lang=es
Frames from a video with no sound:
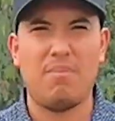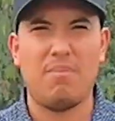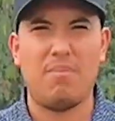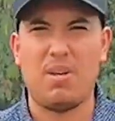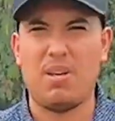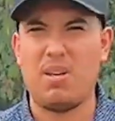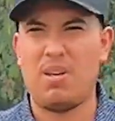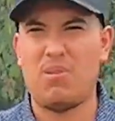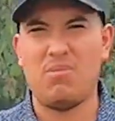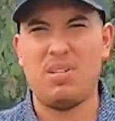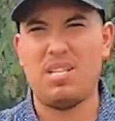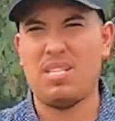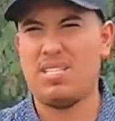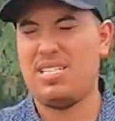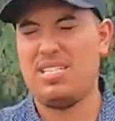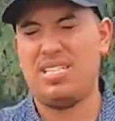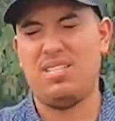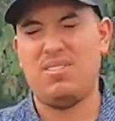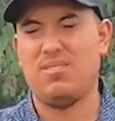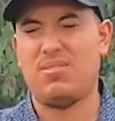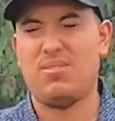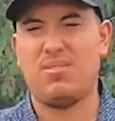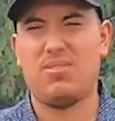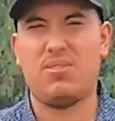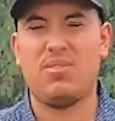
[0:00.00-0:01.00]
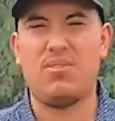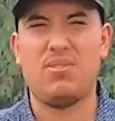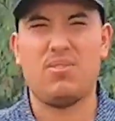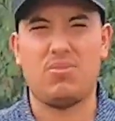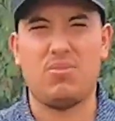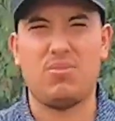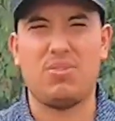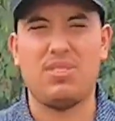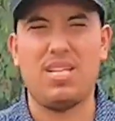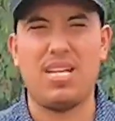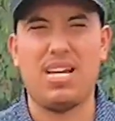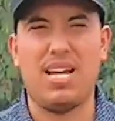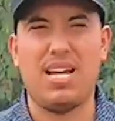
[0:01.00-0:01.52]
pero aún así nosotros nos
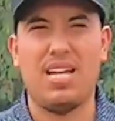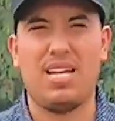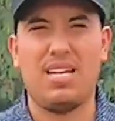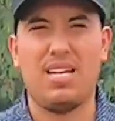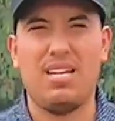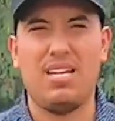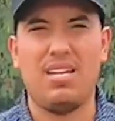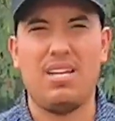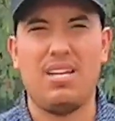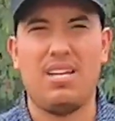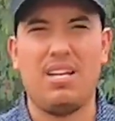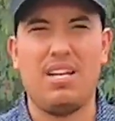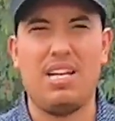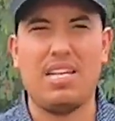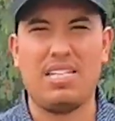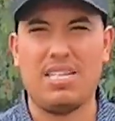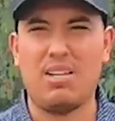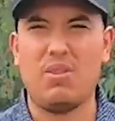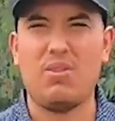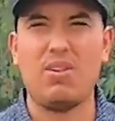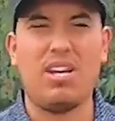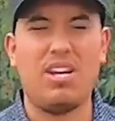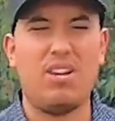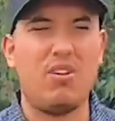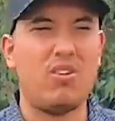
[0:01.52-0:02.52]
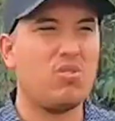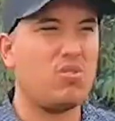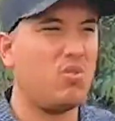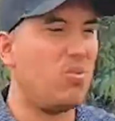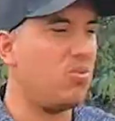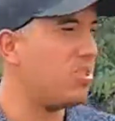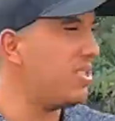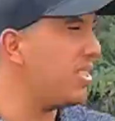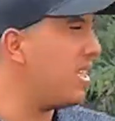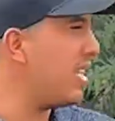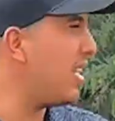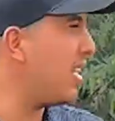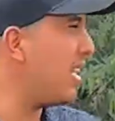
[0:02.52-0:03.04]
gusta, es algo que nos
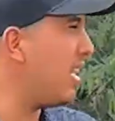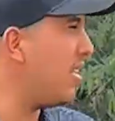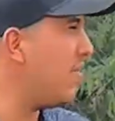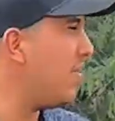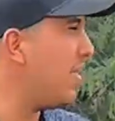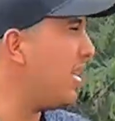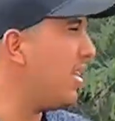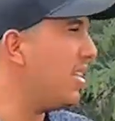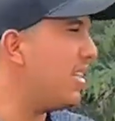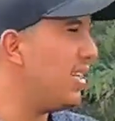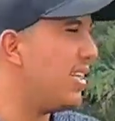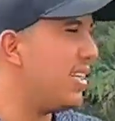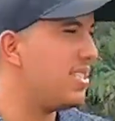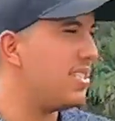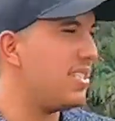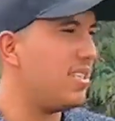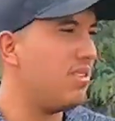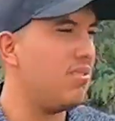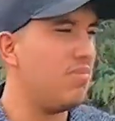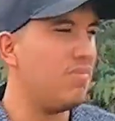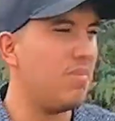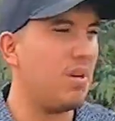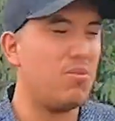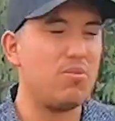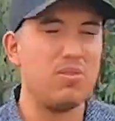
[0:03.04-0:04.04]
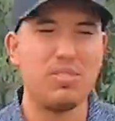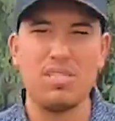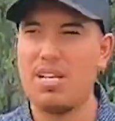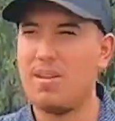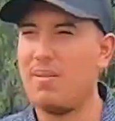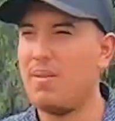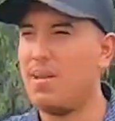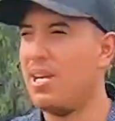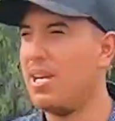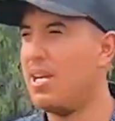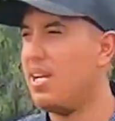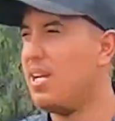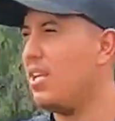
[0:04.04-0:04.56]
gusta realmente, es algo me gusta
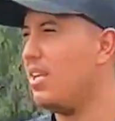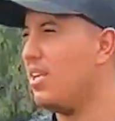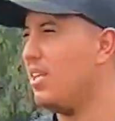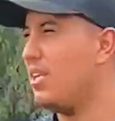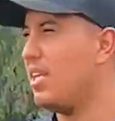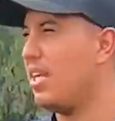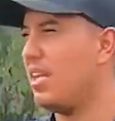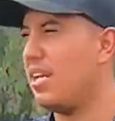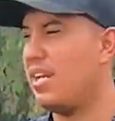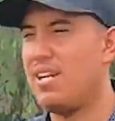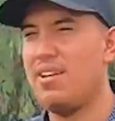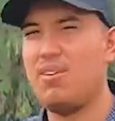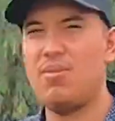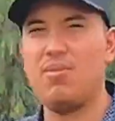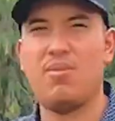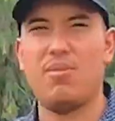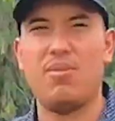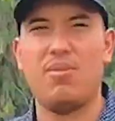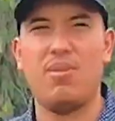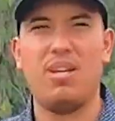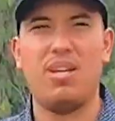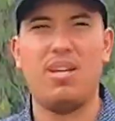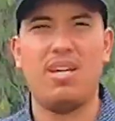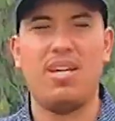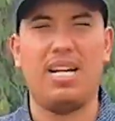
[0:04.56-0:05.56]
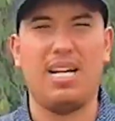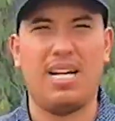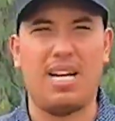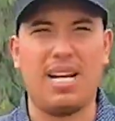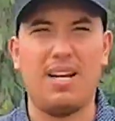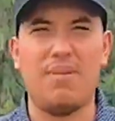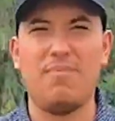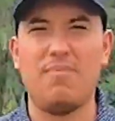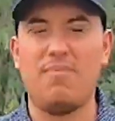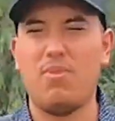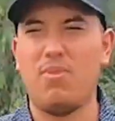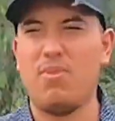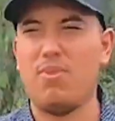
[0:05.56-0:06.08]
ver el terreno, el
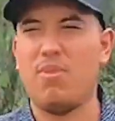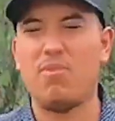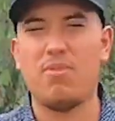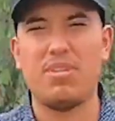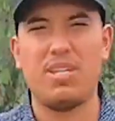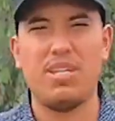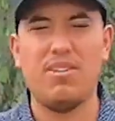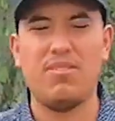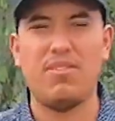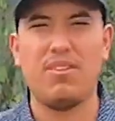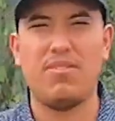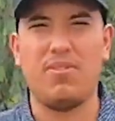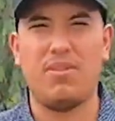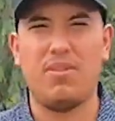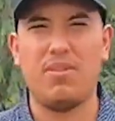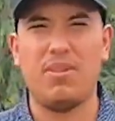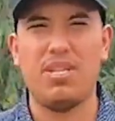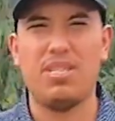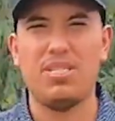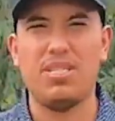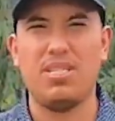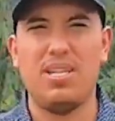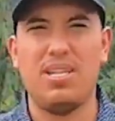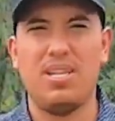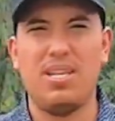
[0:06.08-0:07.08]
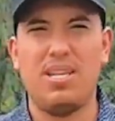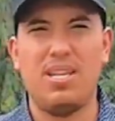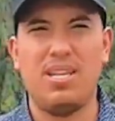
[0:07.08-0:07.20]
campo lleno de flores.